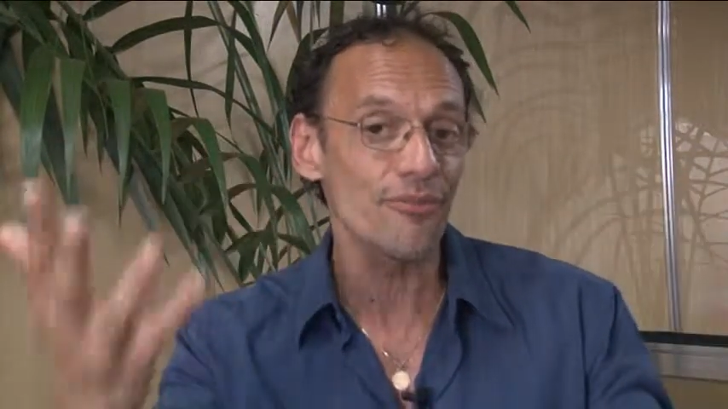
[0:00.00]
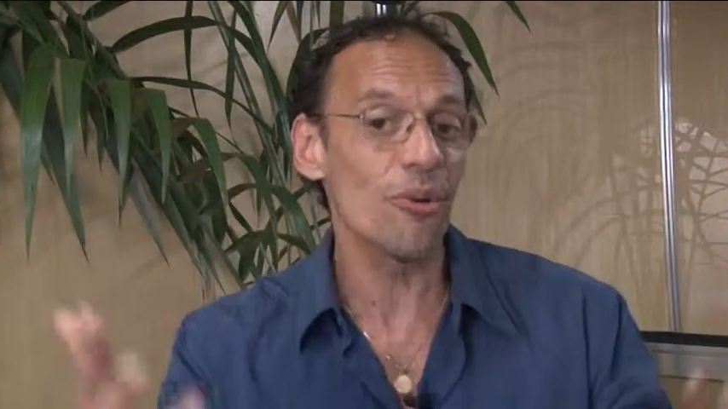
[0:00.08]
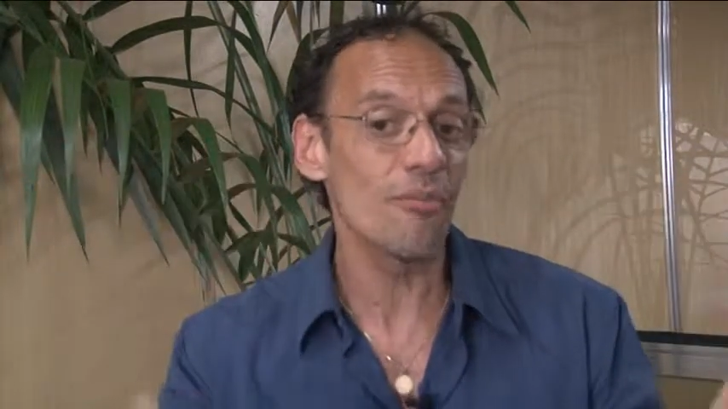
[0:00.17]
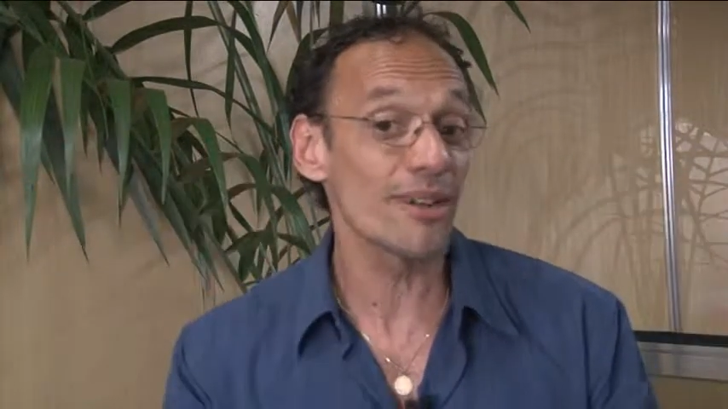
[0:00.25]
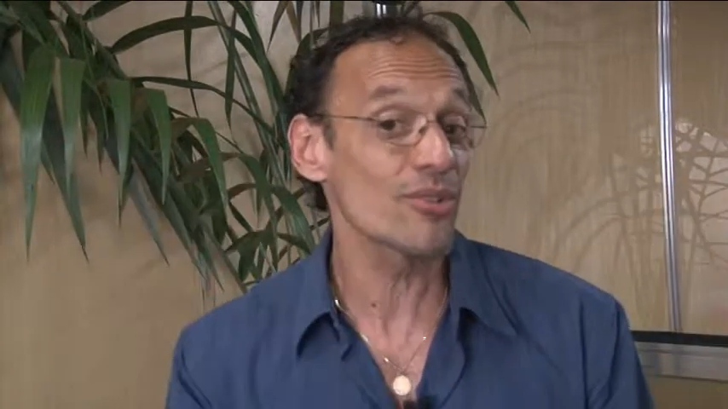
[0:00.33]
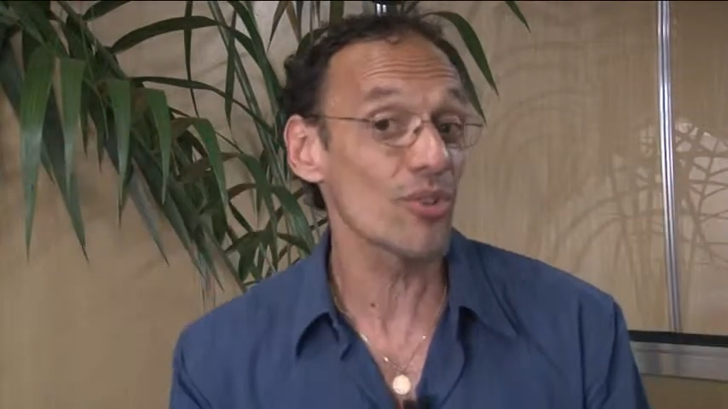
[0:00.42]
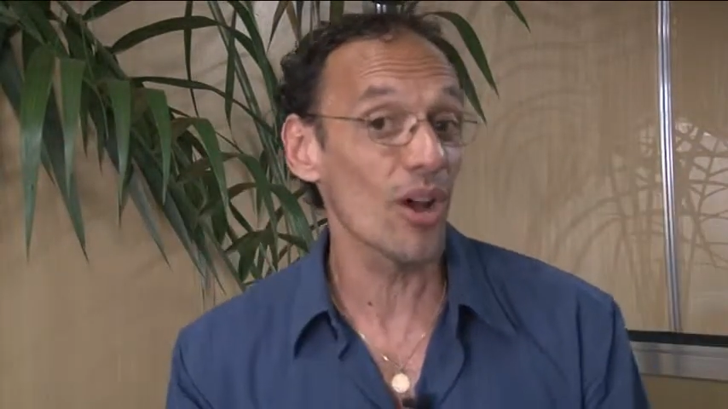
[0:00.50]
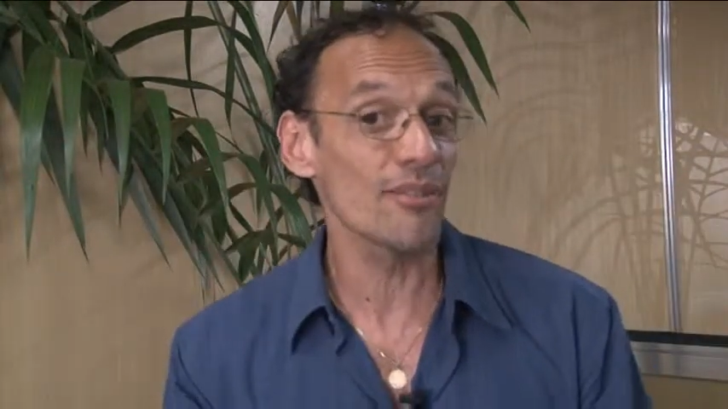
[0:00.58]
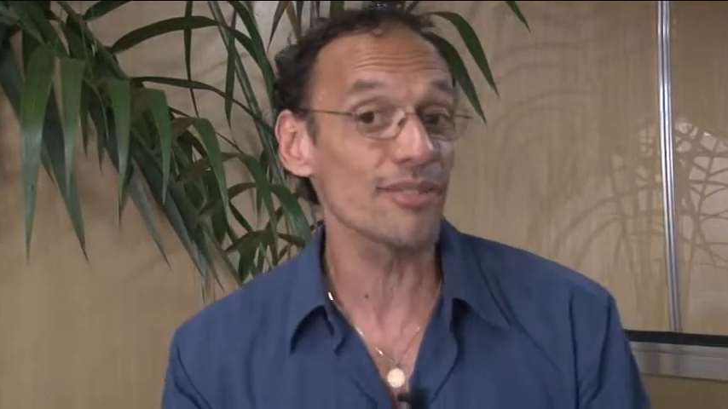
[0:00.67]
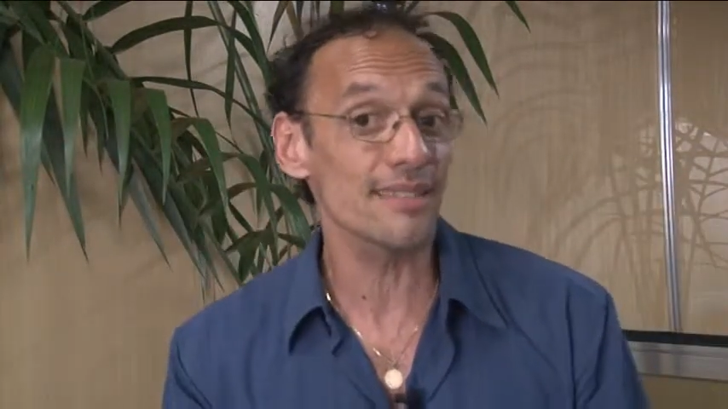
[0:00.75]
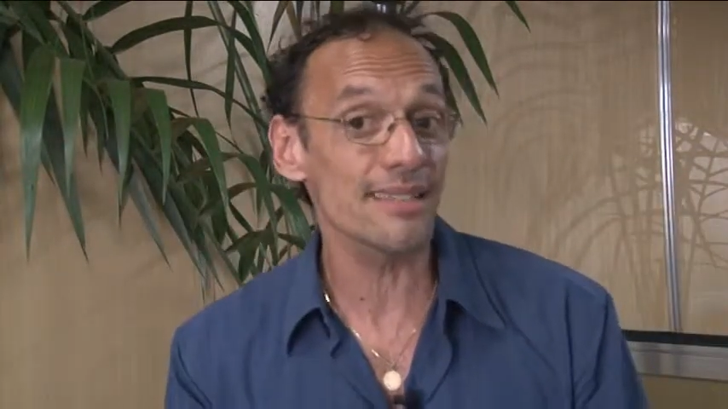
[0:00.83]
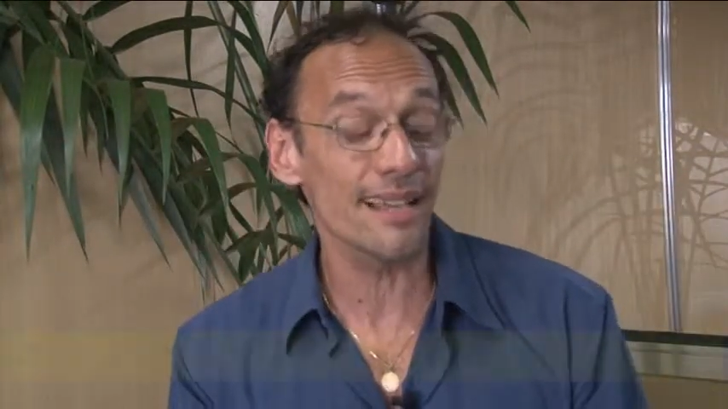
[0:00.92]
formando
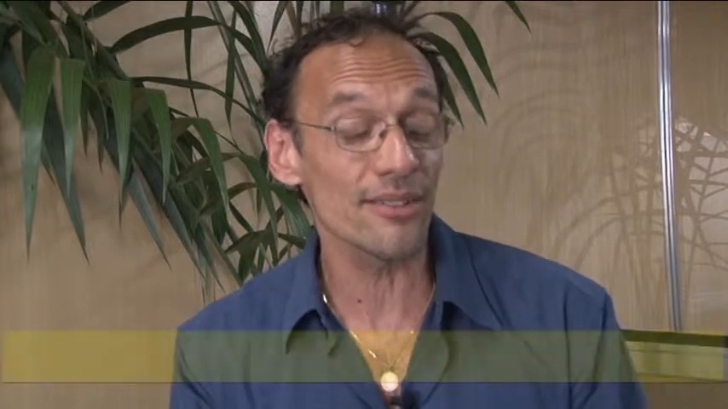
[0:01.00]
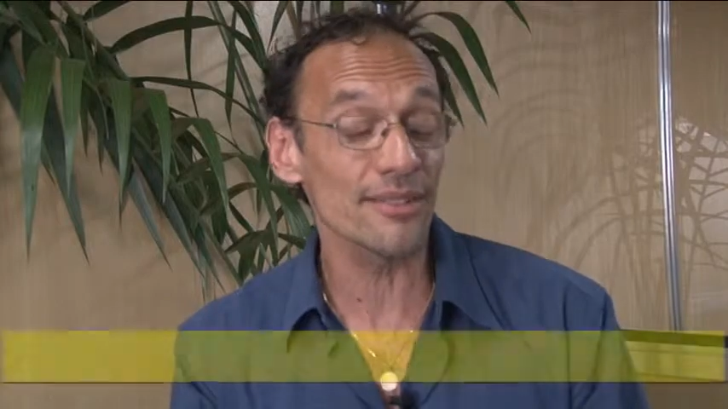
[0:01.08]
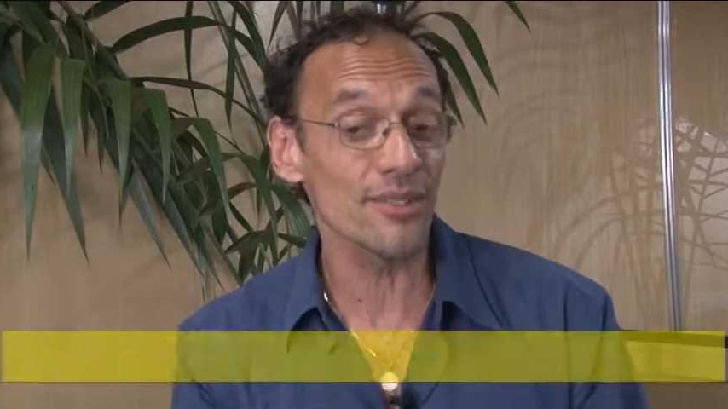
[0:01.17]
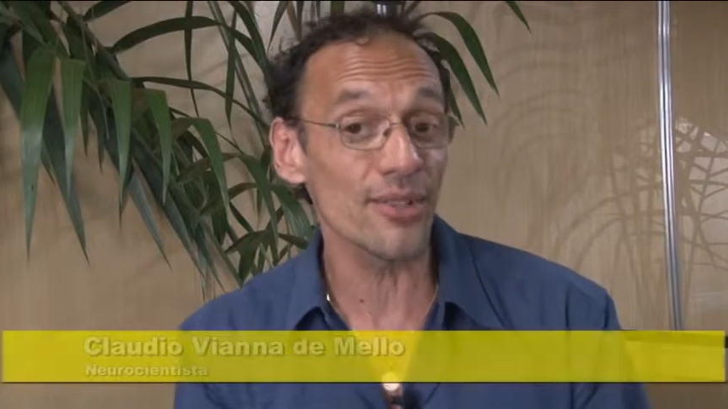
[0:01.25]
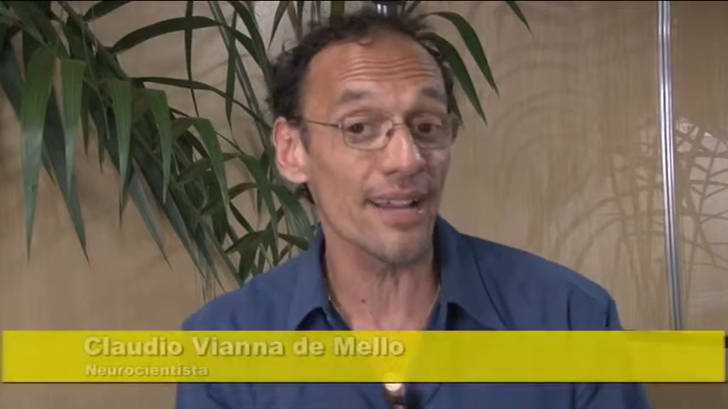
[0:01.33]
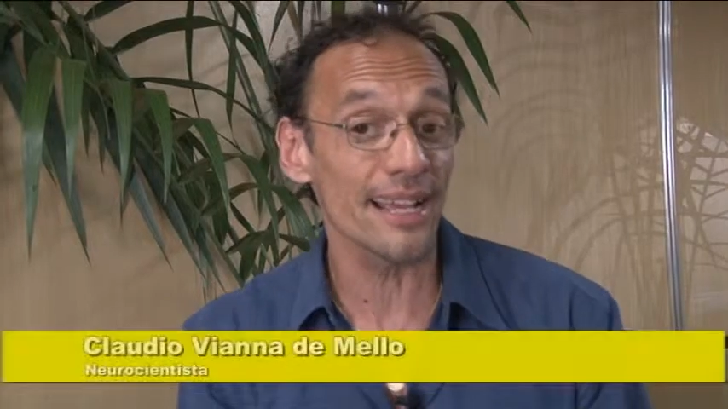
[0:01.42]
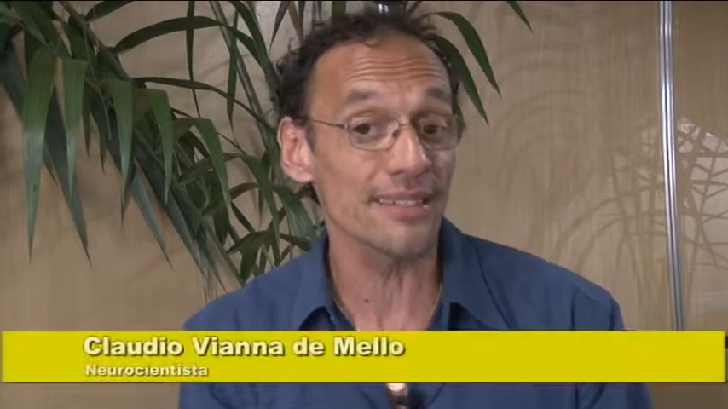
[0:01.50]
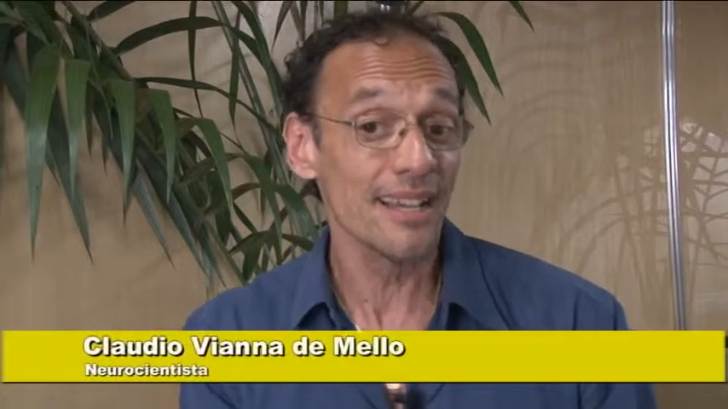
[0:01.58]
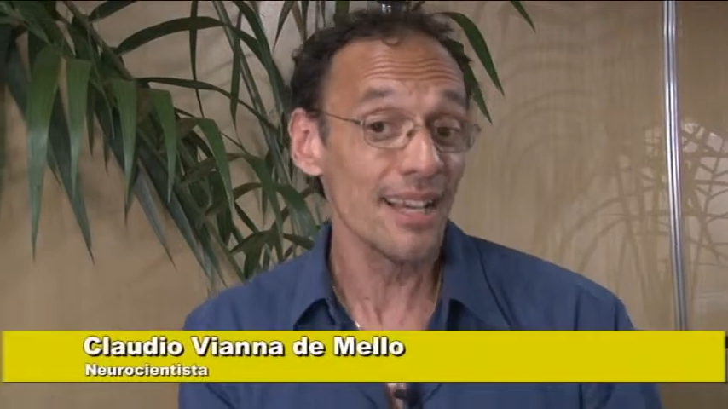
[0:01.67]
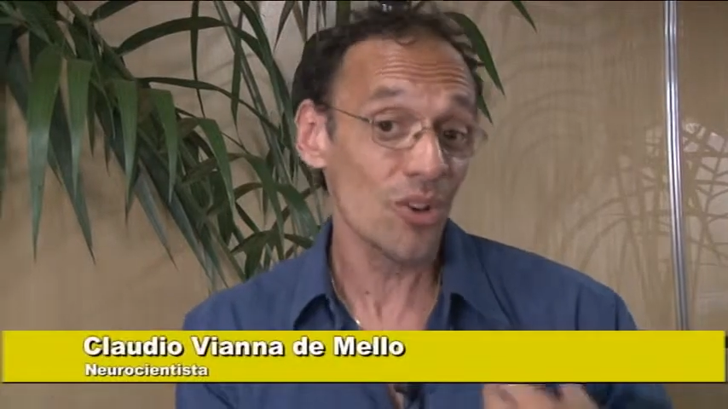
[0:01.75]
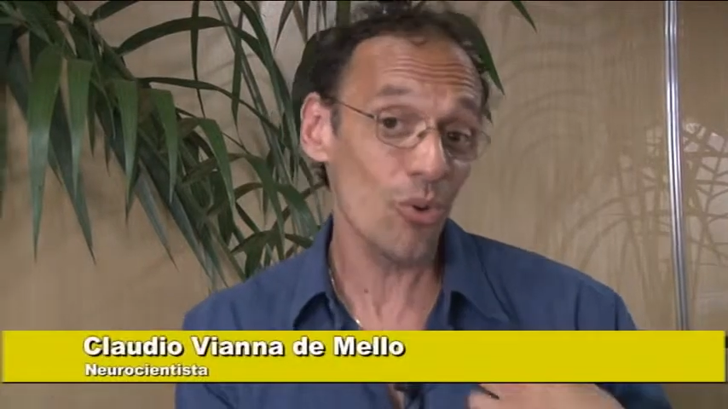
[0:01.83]
novas células neuronais.